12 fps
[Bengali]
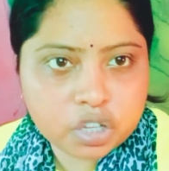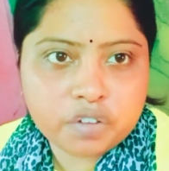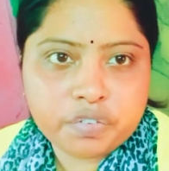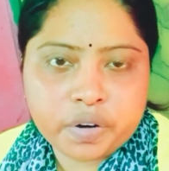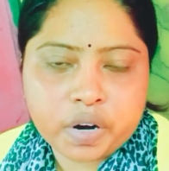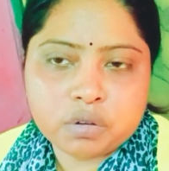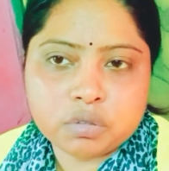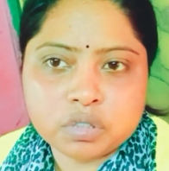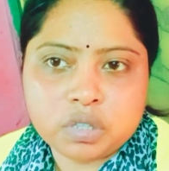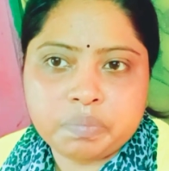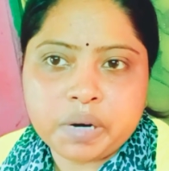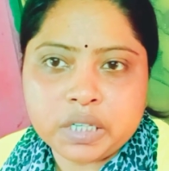চলাফেরা
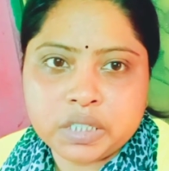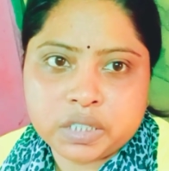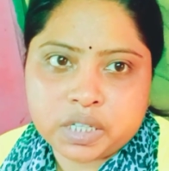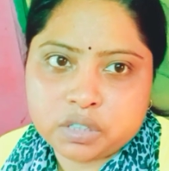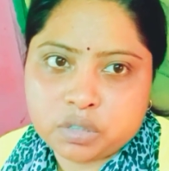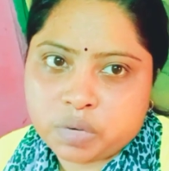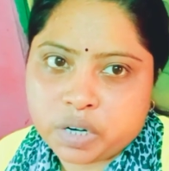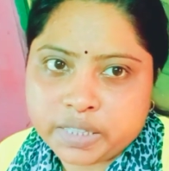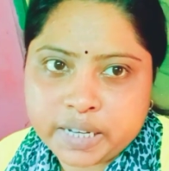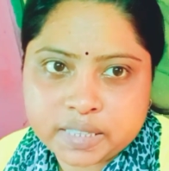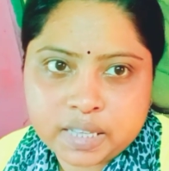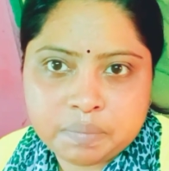করতে পারছে না তোমরা
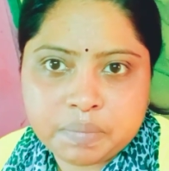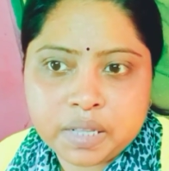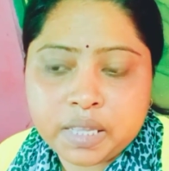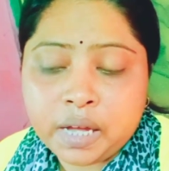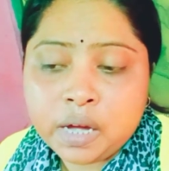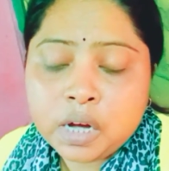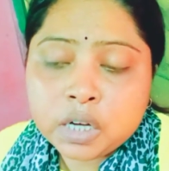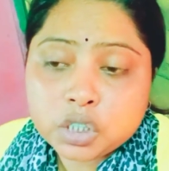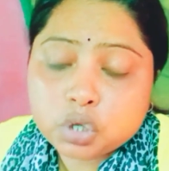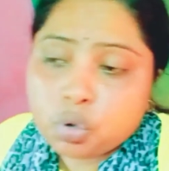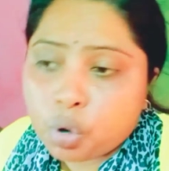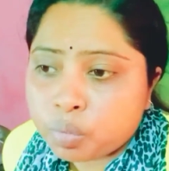দেখতেই পারলে
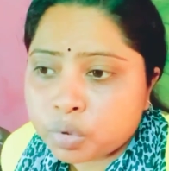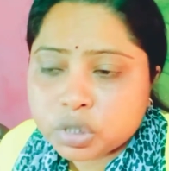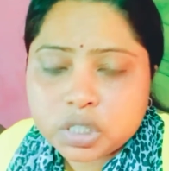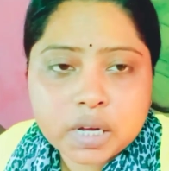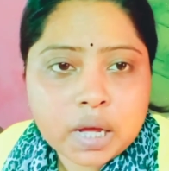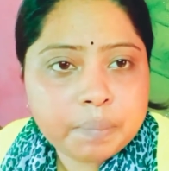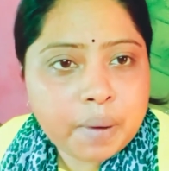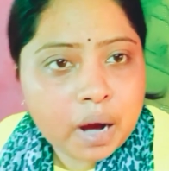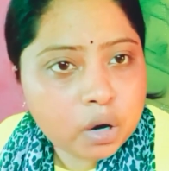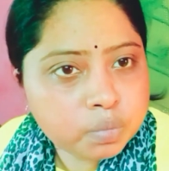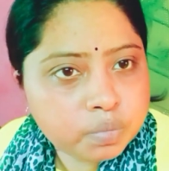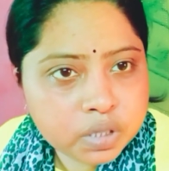যে কোমর থেকে পা
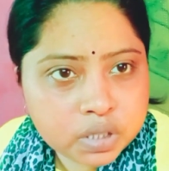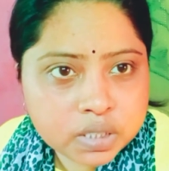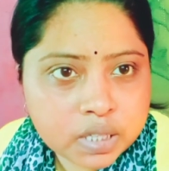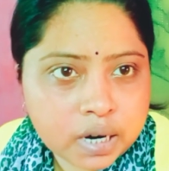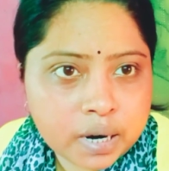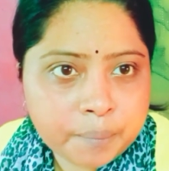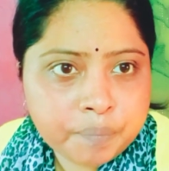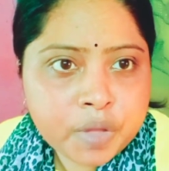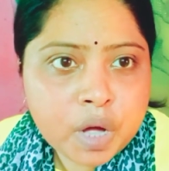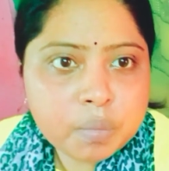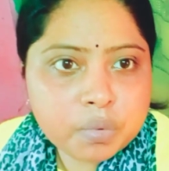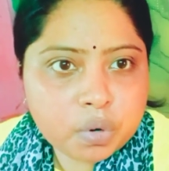অবধি দিদার
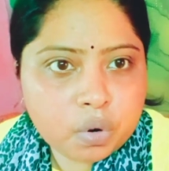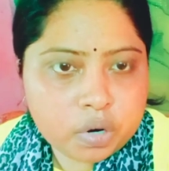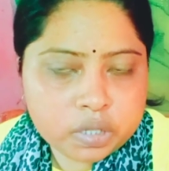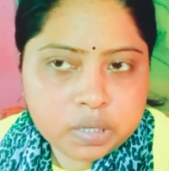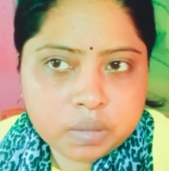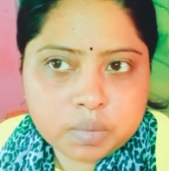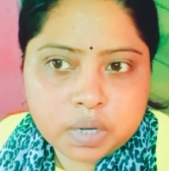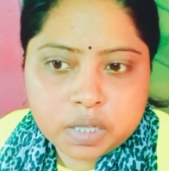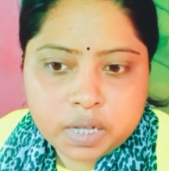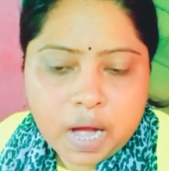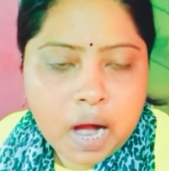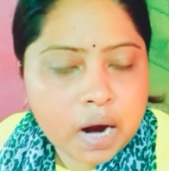পুরো ওখানে
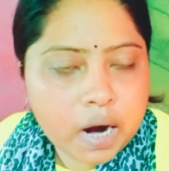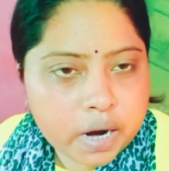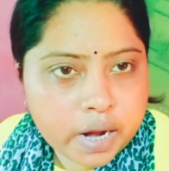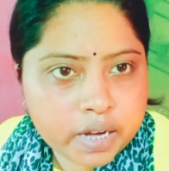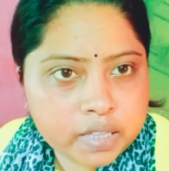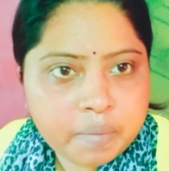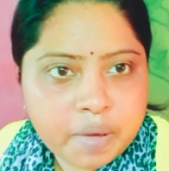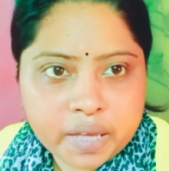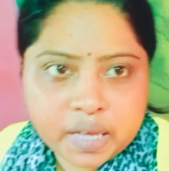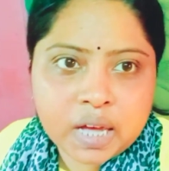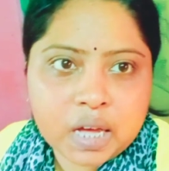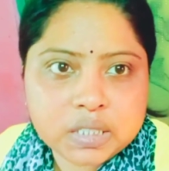মানে হাড় এখানে
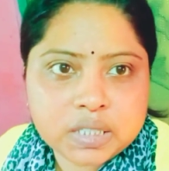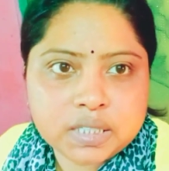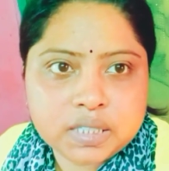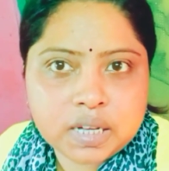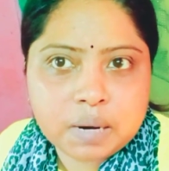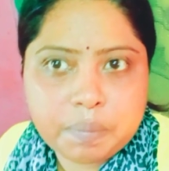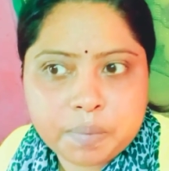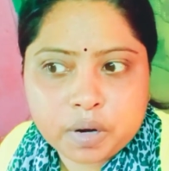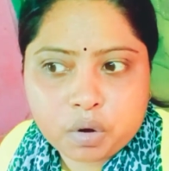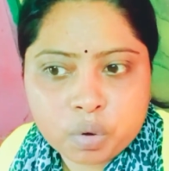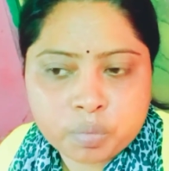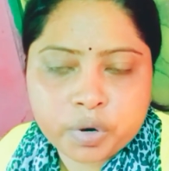ভেঙে গেছে দিদার
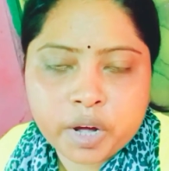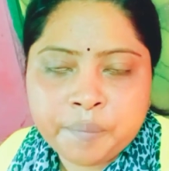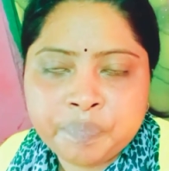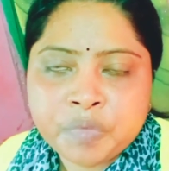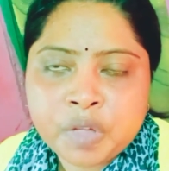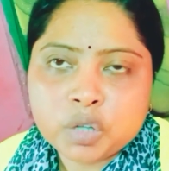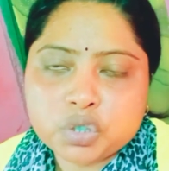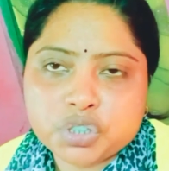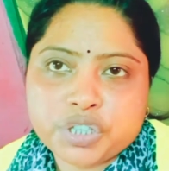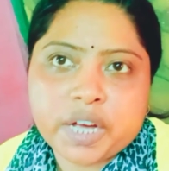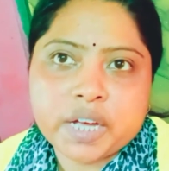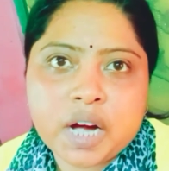কোমরে তো
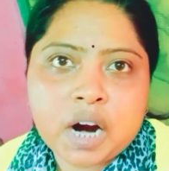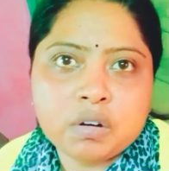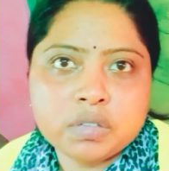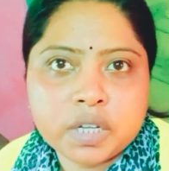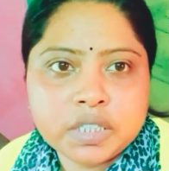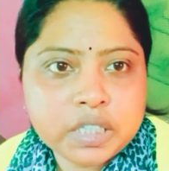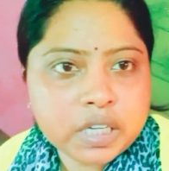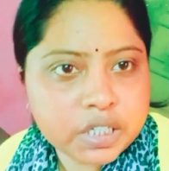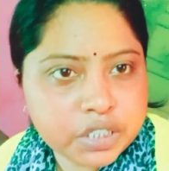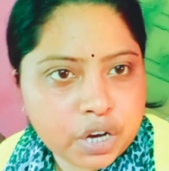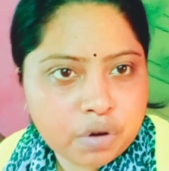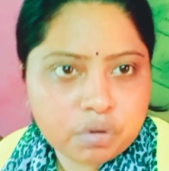সেই কারণে
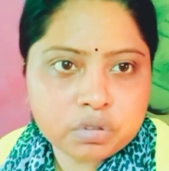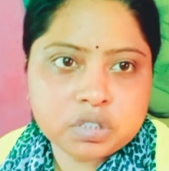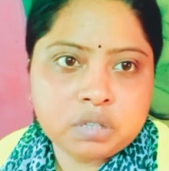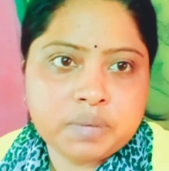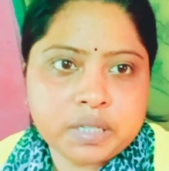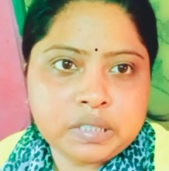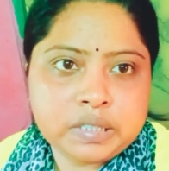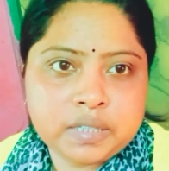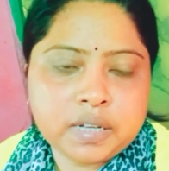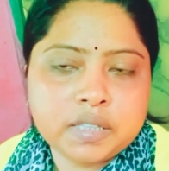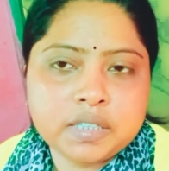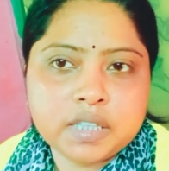চিকিৎসাও করতে পারছে
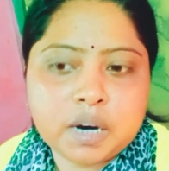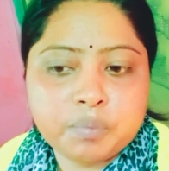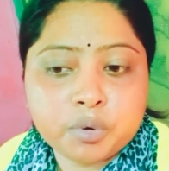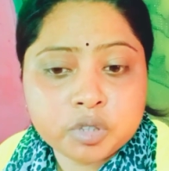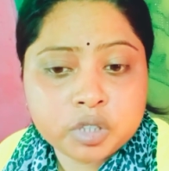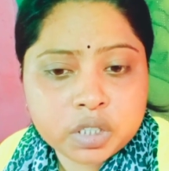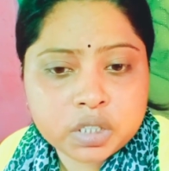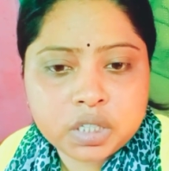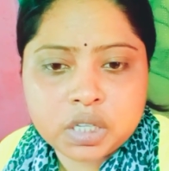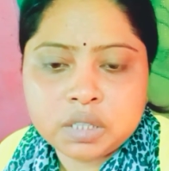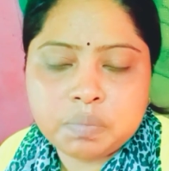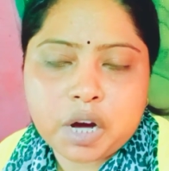না দিদার
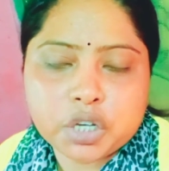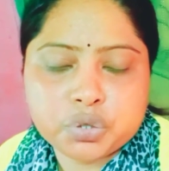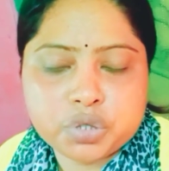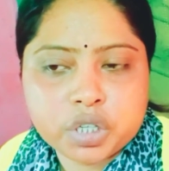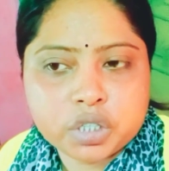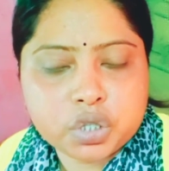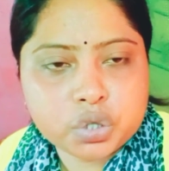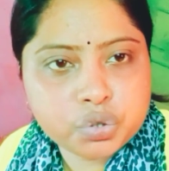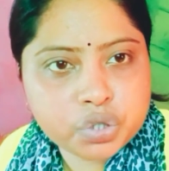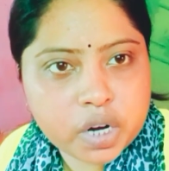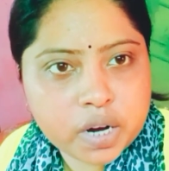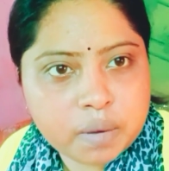প্রতিদিন পাঁচশো থেকে
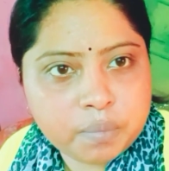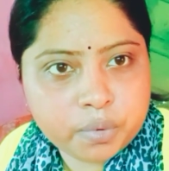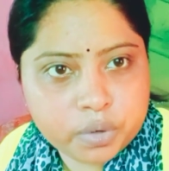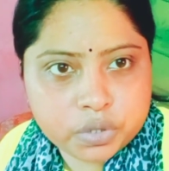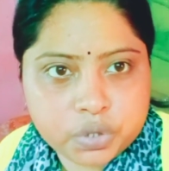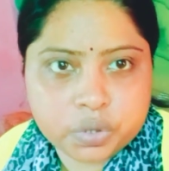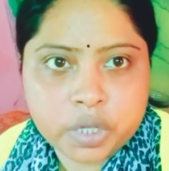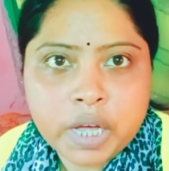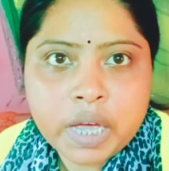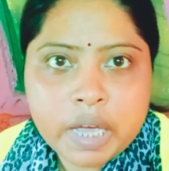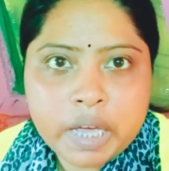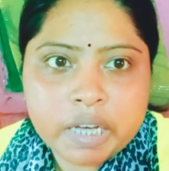ছশো টাকা প্রয়োজন
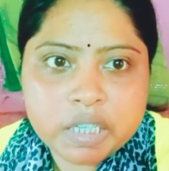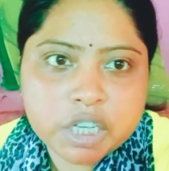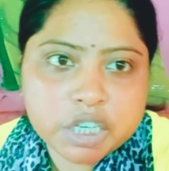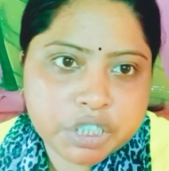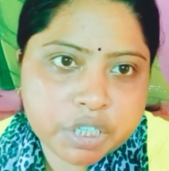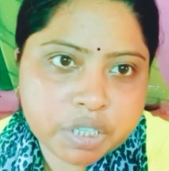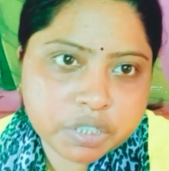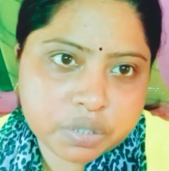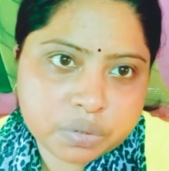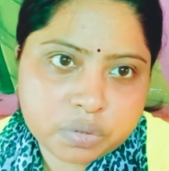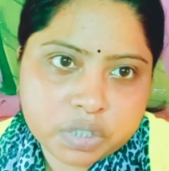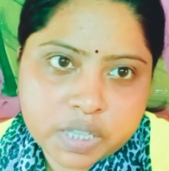ইঞ্জেকশনের
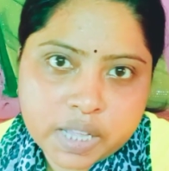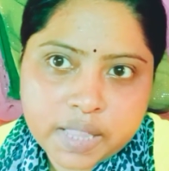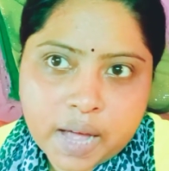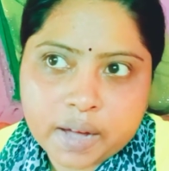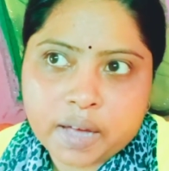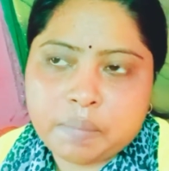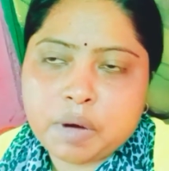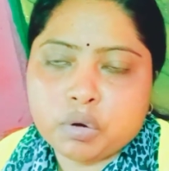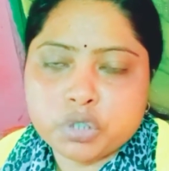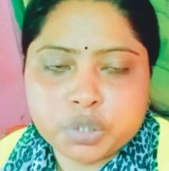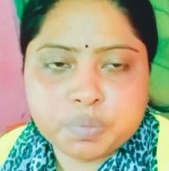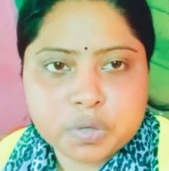জন্য দিদার লাগে বা
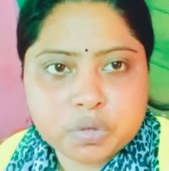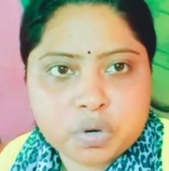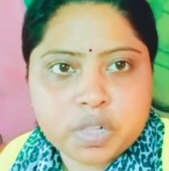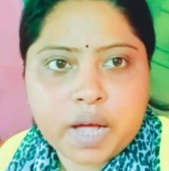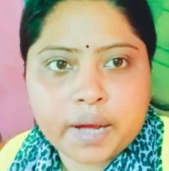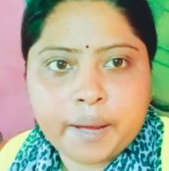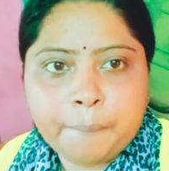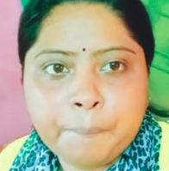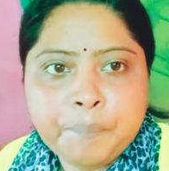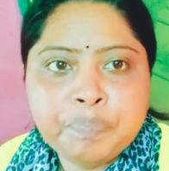ওষুধপত্র লাগে